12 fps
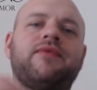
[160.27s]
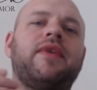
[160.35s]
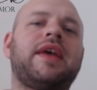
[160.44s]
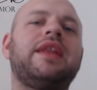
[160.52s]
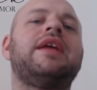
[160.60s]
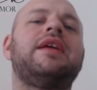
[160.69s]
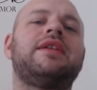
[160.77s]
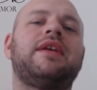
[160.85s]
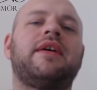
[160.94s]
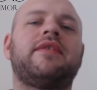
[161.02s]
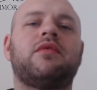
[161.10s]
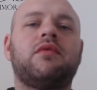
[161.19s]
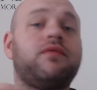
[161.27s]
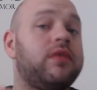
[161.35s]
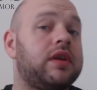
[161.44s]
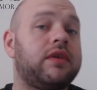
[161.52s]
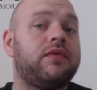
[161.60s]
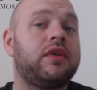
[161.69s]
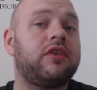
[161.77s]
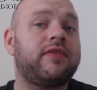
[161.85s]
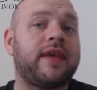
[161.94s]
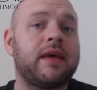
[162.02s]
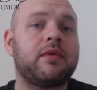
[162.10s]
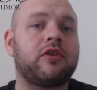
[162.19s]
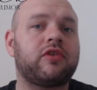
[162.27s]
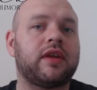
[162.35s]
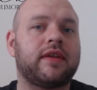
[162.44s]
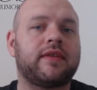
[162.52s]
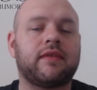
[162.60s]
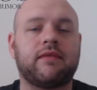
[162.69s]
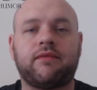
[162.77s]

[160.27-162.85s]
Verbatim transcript: verinnerlicht hast und wirklich für dich selber stehst.